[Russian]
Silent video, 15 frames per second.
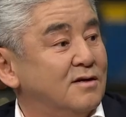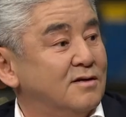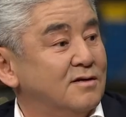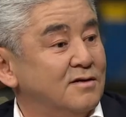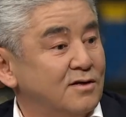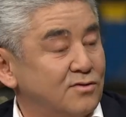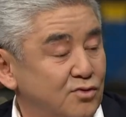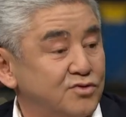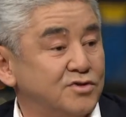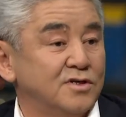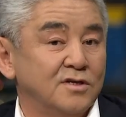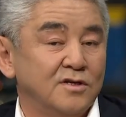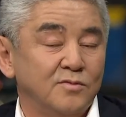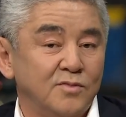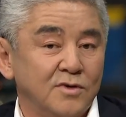Я точно
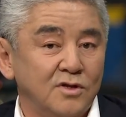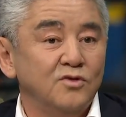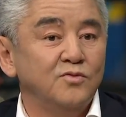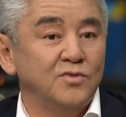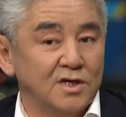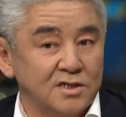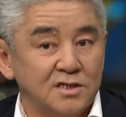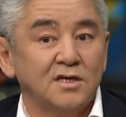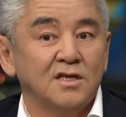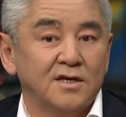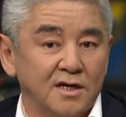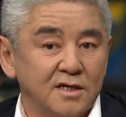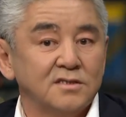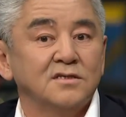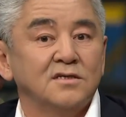не бедный, у меня есть
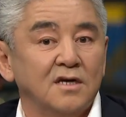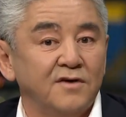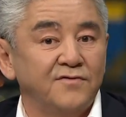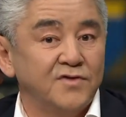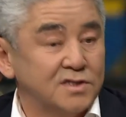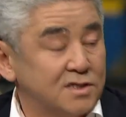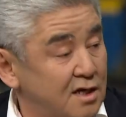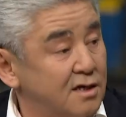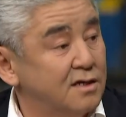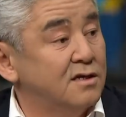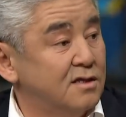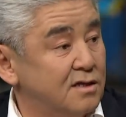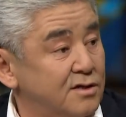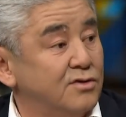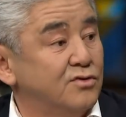декларация, я официально
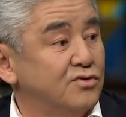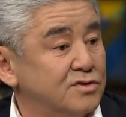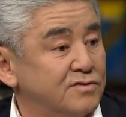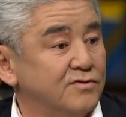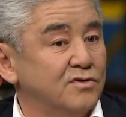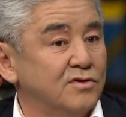декларирую свои